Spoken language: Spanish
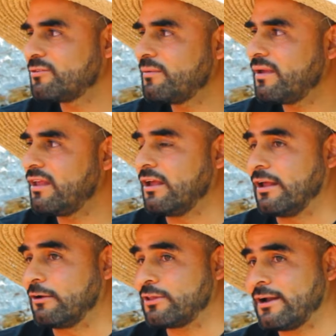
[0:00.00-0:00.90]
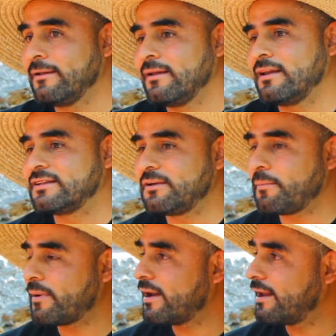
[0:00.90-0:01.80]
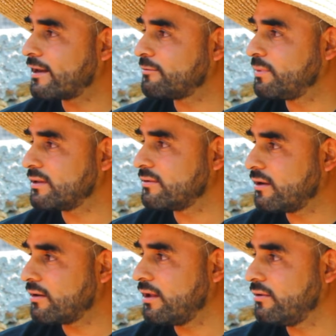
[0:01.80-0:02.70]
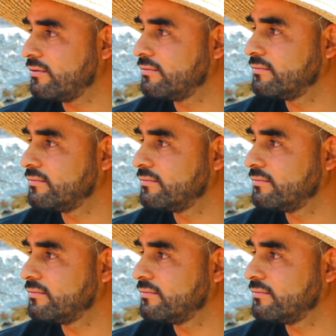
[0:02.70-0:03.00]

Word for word: es suave. Y eh, otra, le sirve para la respiración a los gallos.